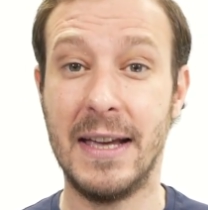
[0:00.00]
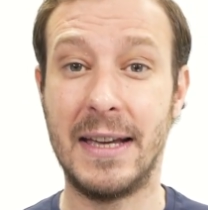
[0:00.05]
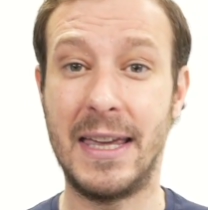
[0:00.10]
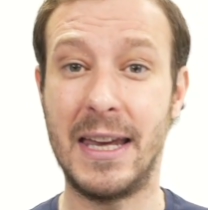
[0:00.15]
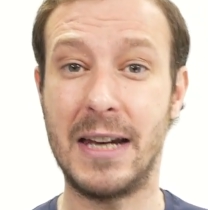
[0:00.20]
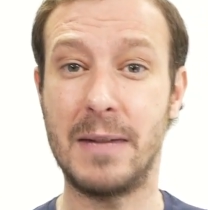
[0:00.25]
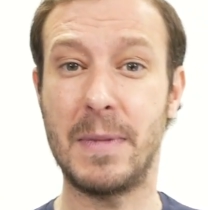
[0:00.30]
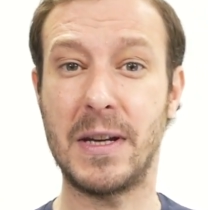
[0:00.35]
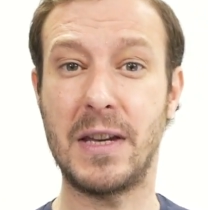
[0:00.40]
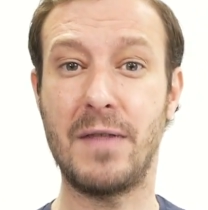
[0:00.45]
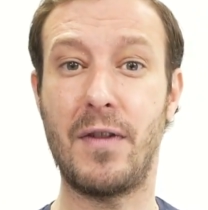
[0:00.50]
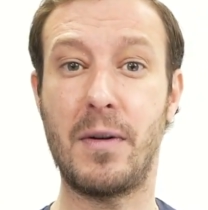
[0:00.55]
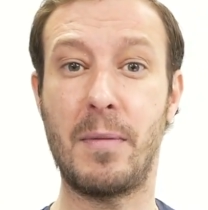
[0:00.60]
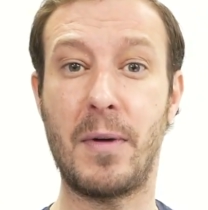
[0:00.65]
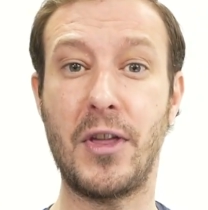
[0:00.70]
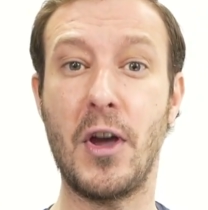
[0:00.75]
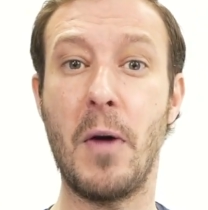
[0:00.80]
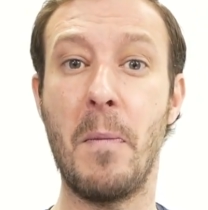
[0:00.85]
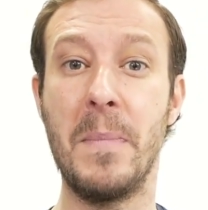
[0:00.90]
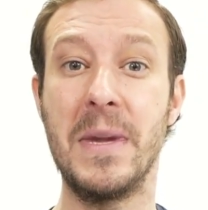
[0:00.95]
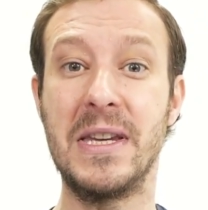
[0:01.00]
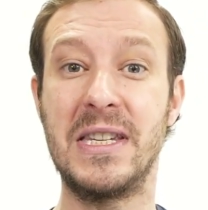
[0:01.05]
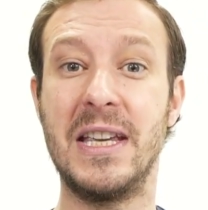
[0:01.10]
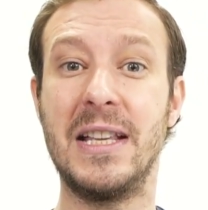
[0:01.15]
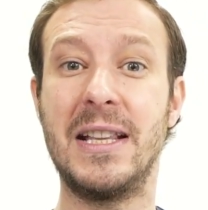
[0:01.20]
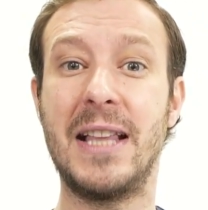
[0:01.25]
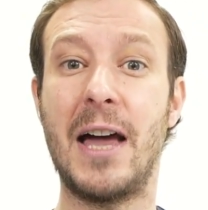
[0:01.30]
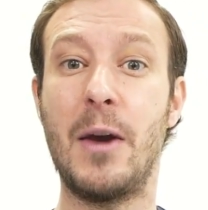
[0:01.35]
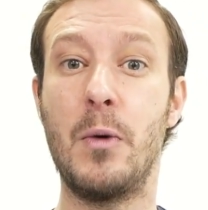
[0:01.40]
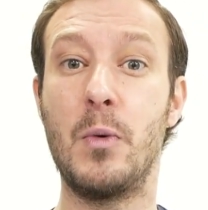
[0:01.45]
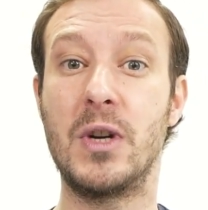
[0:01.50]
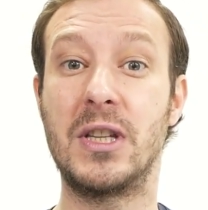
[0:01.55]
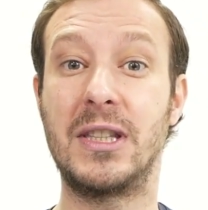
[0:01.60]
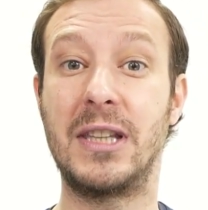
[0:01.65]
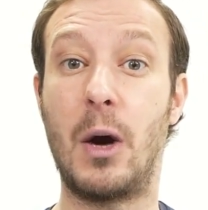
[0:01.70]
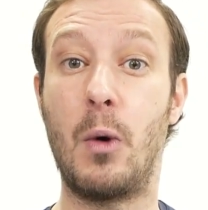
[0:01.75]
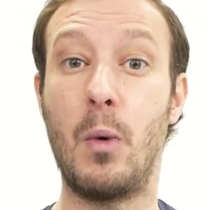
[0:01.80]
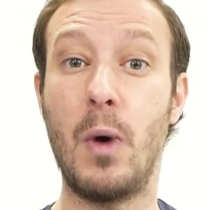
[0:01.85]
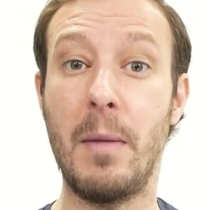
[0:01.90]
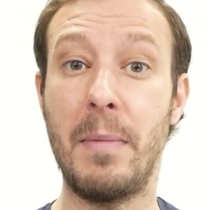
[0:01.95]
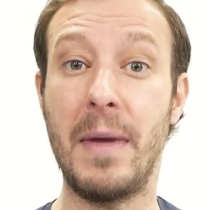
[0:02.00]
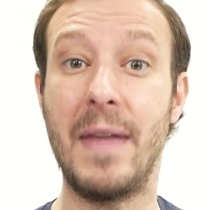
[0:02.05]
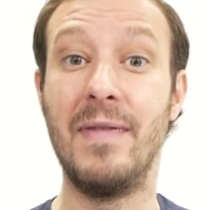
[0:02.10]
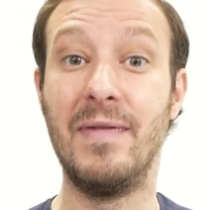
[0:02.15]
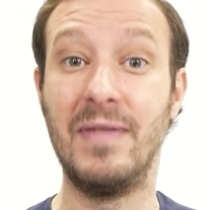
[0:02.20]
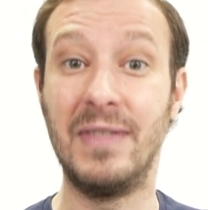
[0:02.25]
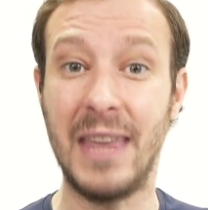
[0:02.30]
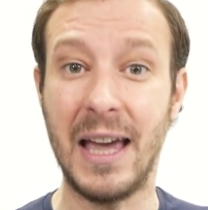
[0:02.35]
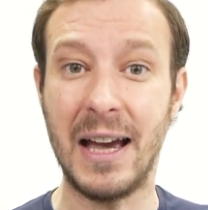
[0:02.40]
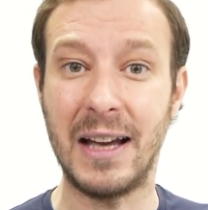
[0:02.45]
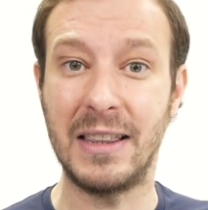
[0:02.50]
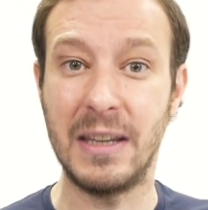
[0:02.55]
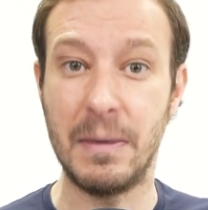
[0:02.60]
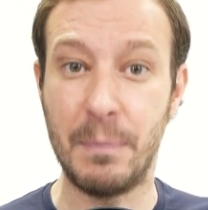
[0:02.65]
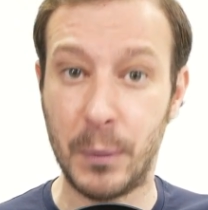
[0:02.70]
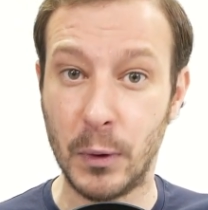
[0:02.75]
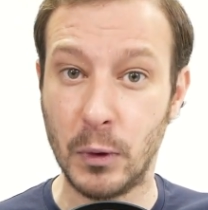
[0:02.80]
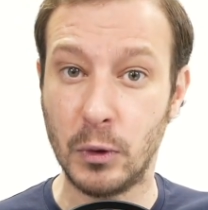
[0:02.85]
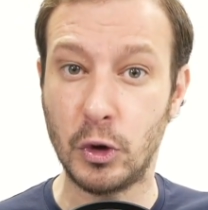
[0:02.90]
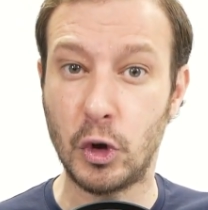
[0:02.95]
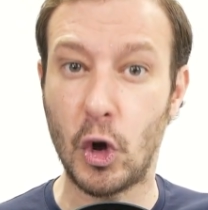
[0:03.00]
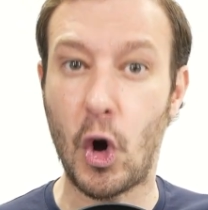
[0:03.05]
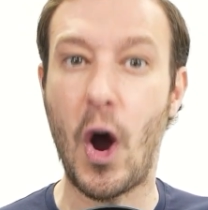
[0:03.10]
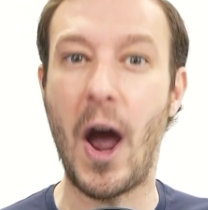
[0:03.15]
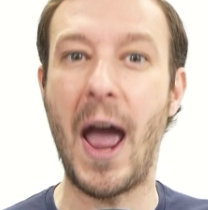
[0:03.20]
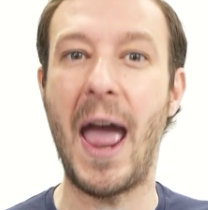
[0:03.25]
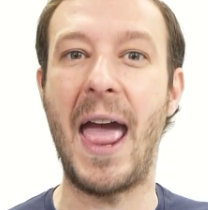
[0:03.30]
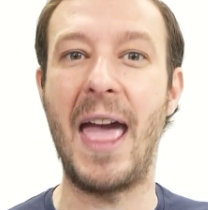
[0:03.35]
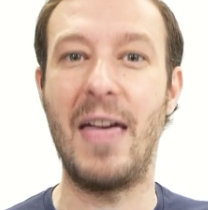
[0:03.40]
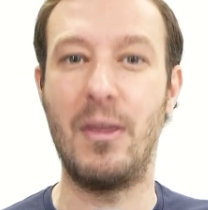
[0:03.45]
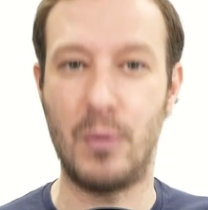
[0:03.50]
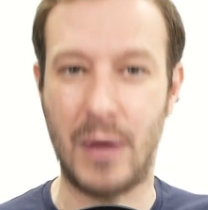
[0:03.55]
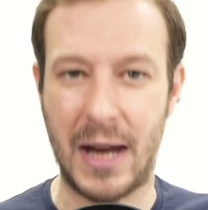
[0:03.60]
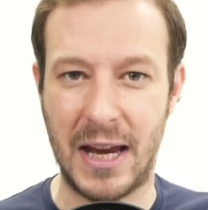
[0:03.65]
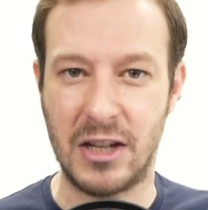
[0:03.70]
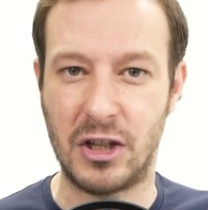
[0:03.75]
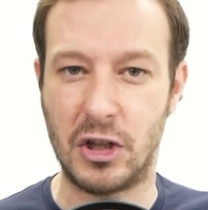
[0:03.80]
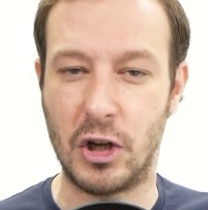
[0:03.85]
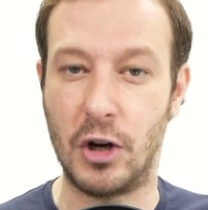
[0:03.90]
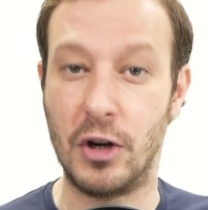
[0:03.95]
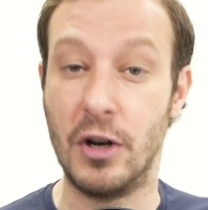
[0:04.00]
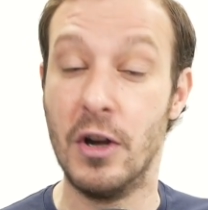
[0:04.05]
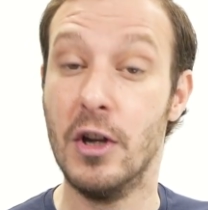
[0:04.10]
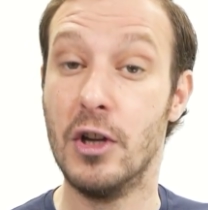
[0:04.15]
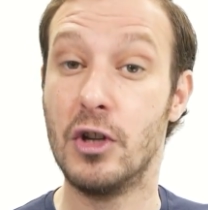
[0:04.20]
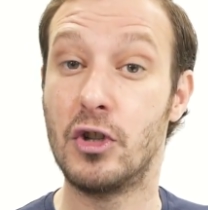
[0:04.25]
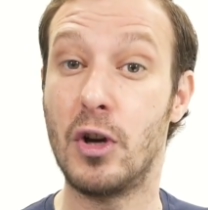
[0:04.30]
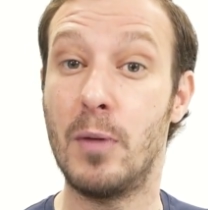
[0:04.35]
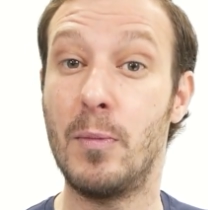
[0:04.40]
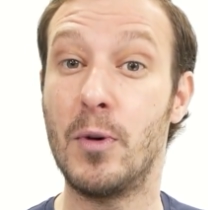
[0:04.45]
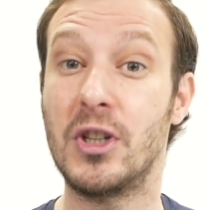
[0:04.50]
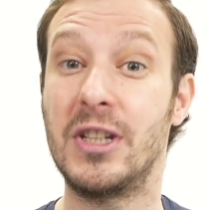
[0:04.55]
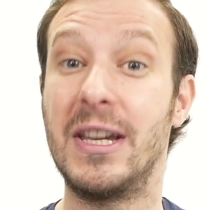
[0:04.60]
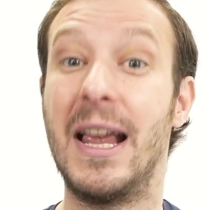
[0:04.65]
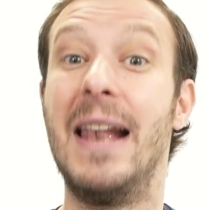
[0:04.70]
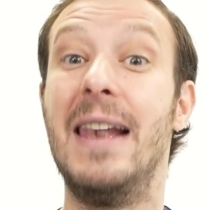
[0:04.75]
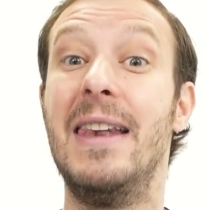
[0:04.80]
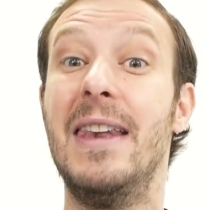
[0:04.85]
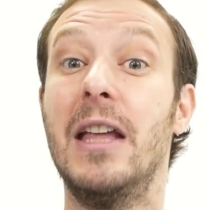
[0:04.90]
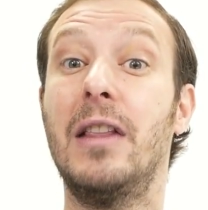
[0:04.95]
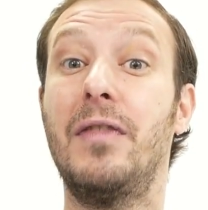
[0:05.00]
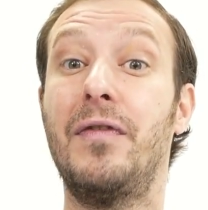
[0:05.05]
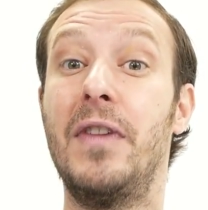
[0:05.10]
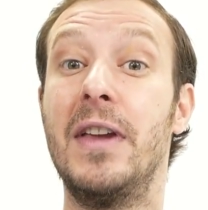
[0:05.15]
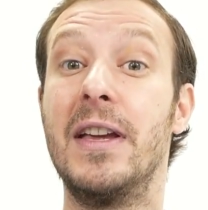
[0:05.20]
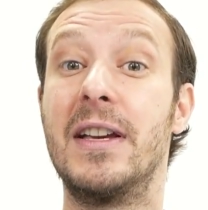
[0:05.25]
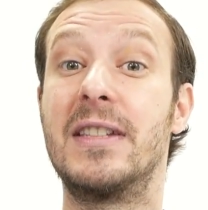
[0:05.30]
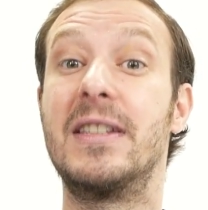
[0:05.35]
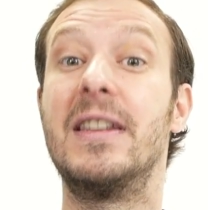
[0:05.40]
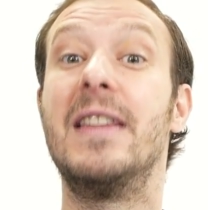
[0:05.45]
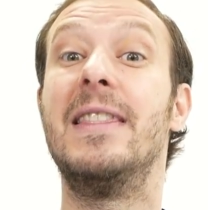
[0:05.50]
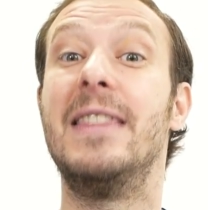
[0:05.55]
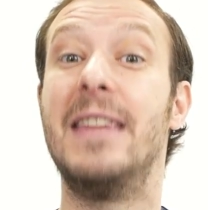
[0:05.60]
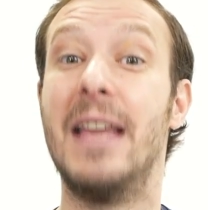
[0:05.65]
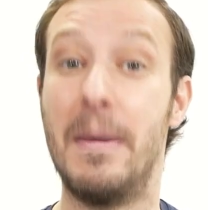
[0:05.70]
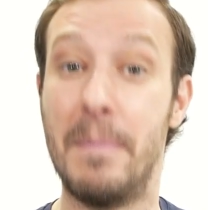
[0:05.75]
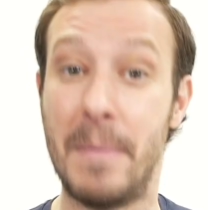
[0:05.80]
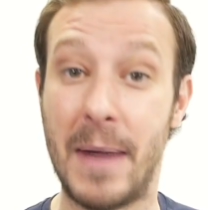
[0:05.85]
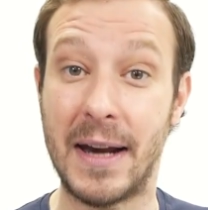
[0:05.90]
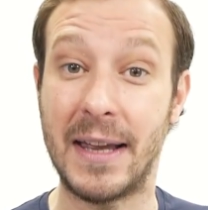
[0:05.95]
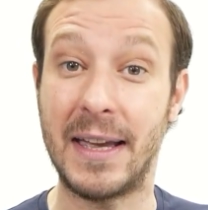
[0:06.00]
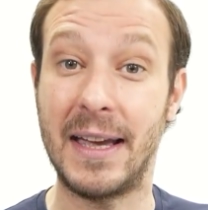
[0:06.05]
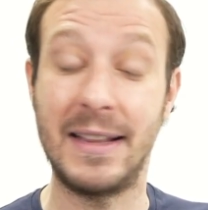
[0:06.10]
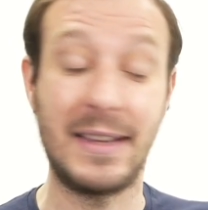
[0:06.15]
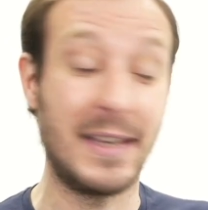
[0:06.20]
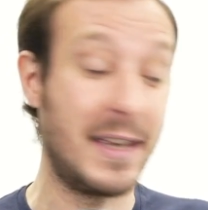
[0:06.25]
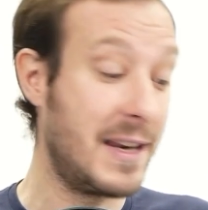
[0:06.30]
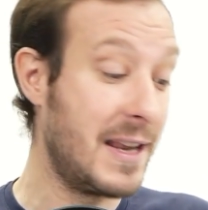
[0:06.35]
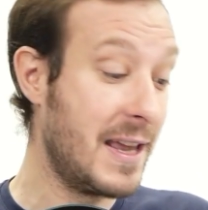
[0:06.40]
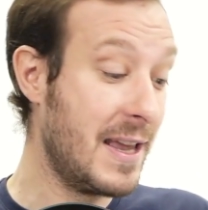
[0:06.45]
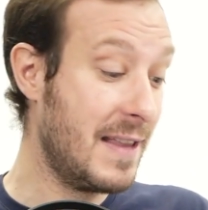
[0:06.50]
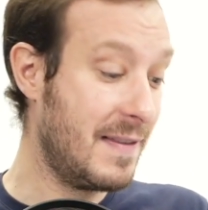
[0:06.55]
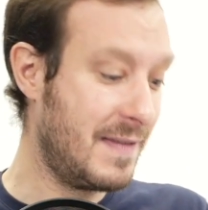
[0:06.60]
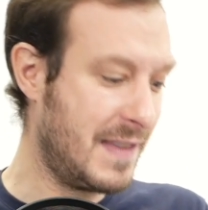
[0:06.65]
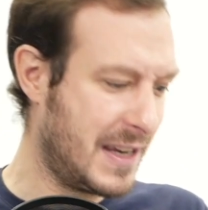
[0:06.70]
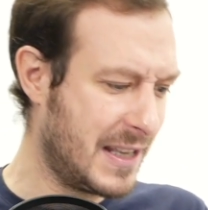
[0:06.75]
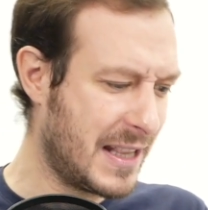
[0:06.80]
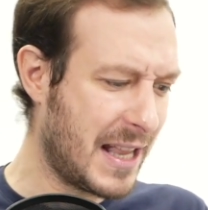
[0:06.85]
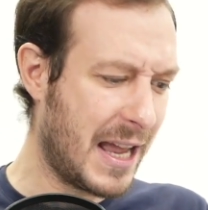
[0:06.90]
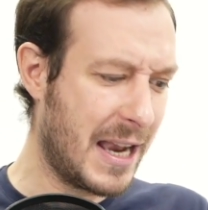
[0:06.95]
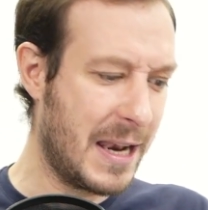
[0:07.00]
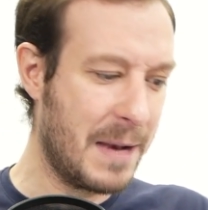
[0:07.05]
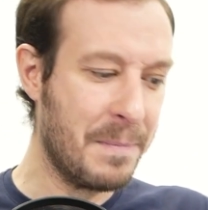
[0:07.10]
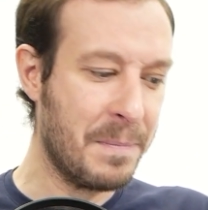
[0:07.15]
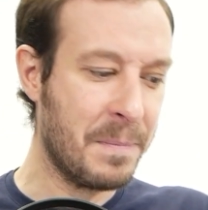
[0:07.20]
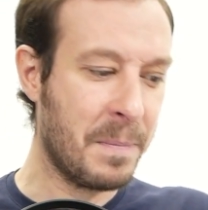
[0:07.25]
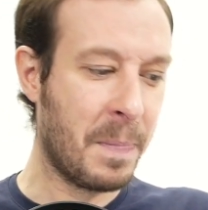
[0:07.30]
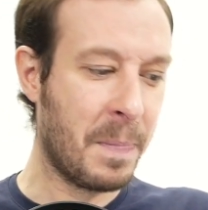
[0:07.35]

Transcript: ¿Quieres más información? Visita nuestra web en tecdi.education. Somos el Netflix del marketing digital.